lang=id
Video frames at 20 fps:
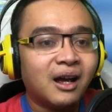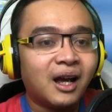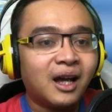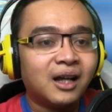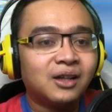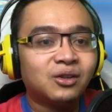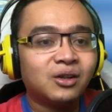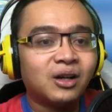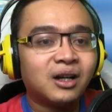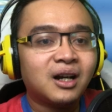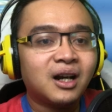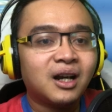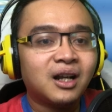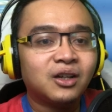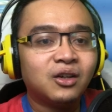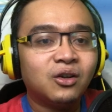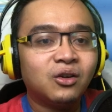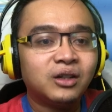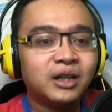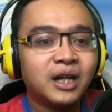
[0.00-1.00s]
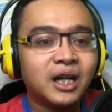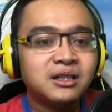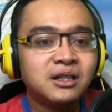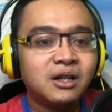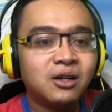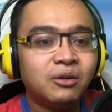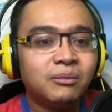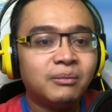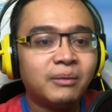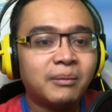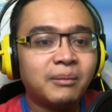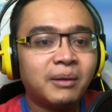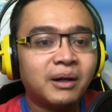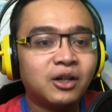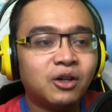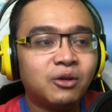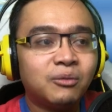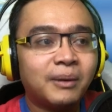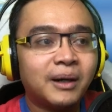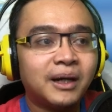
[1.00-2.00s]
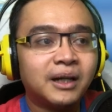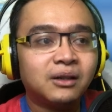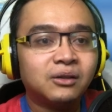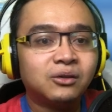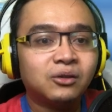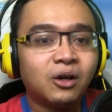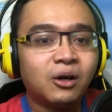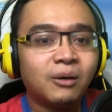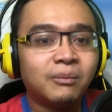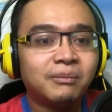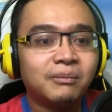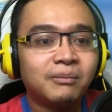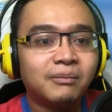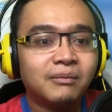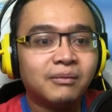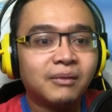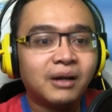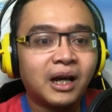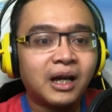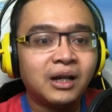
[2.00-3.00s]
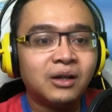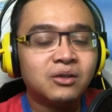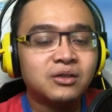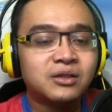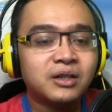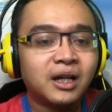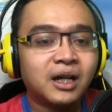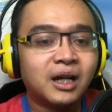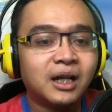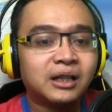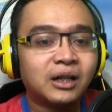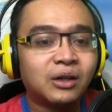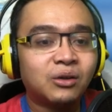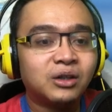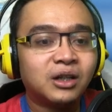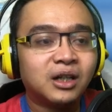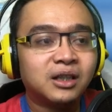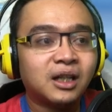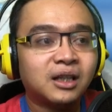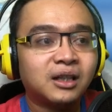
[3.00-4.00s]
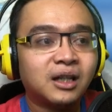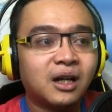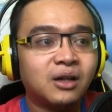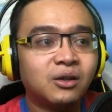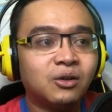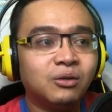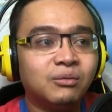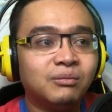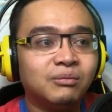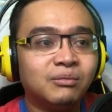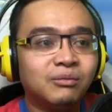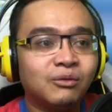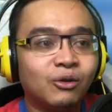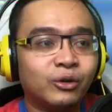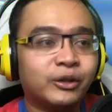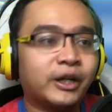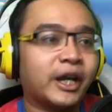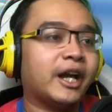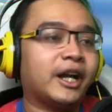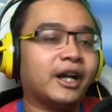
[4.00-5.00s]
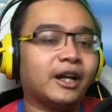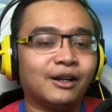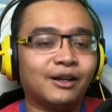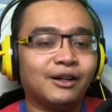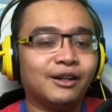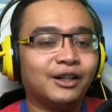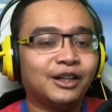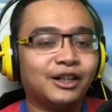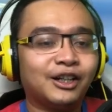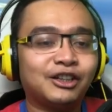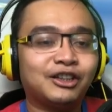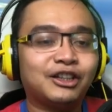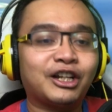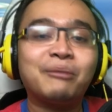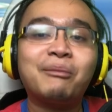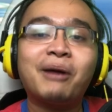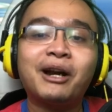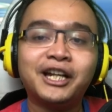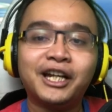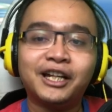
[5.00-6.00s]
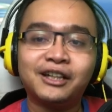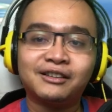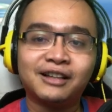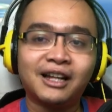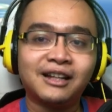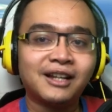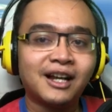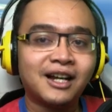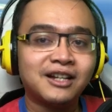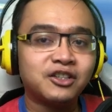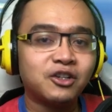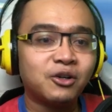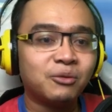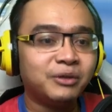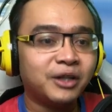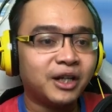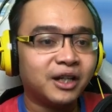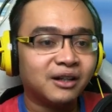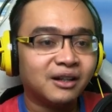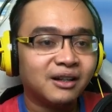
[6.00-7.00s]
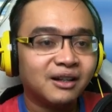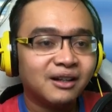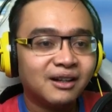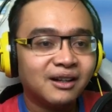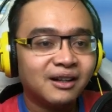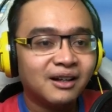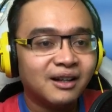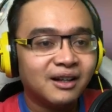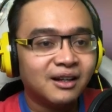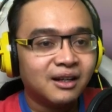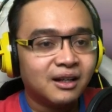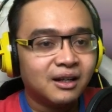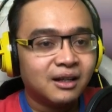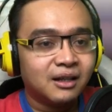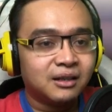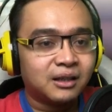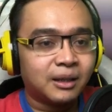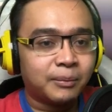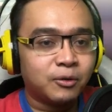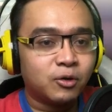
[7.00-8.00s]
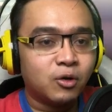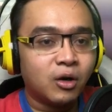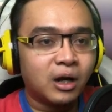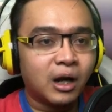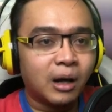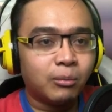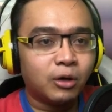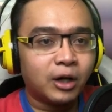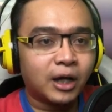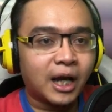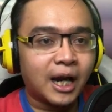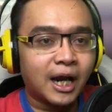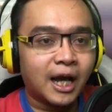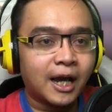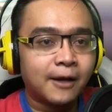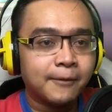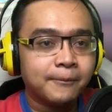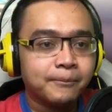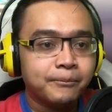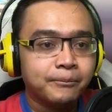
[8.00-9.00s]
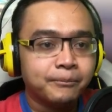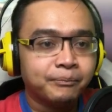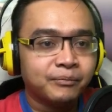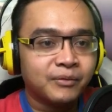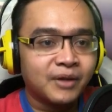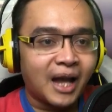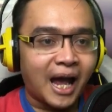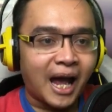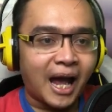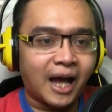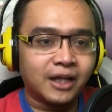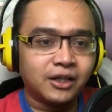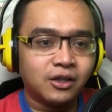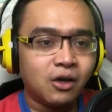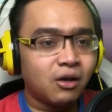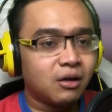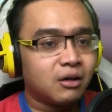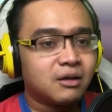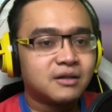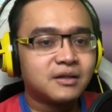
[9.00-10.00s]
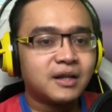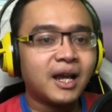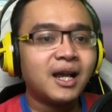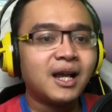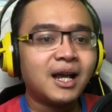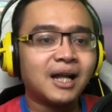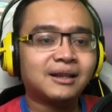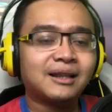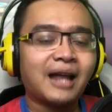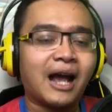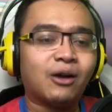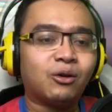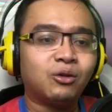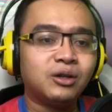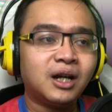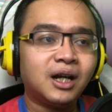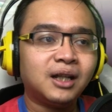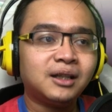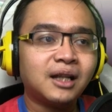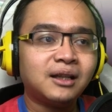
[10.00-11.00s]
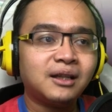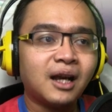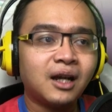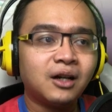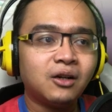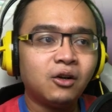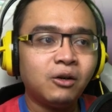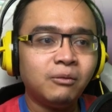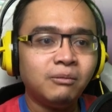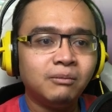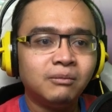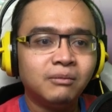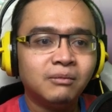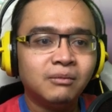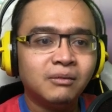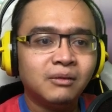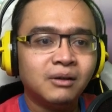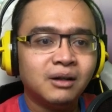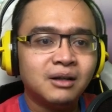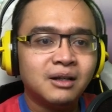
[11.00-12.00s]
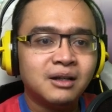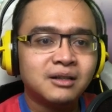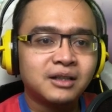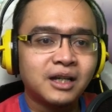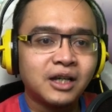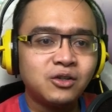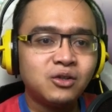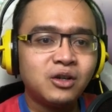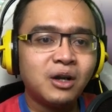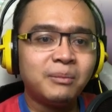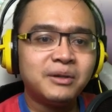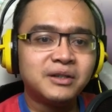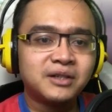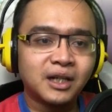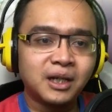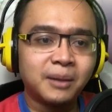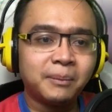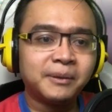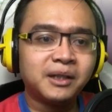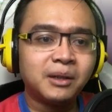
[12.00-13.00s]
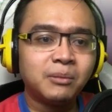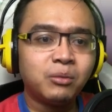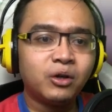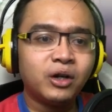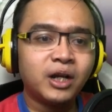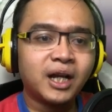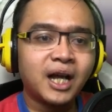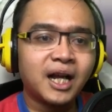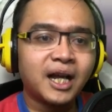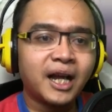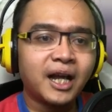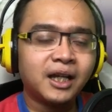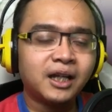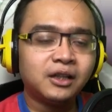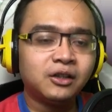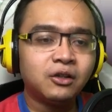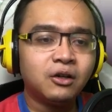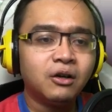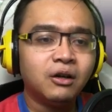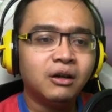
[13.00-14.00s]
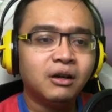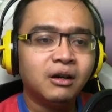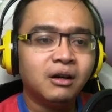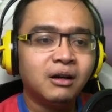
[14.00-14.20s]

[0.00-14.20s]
Ah itu karena lagi hoki aja om. Emang dia om paling top ayo saya gak takut dengan tantangan om oke terima dit tantangan si om dit tapi gue gak boleh kalah ayo saya gak takut dengan tantangan om saya juga bisa dapetin boneka kayak gitu